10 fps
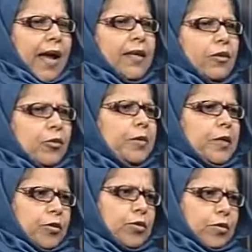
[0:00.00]
এটা খুবই
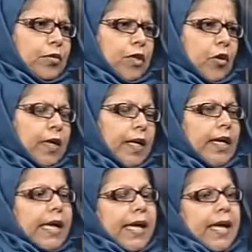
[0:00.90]
জরুরি দরকার
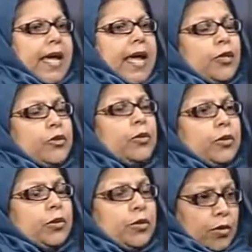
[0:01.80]
এর জন্য
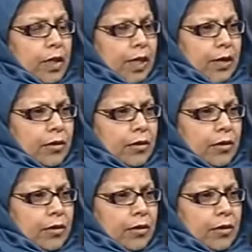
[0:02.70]
যদি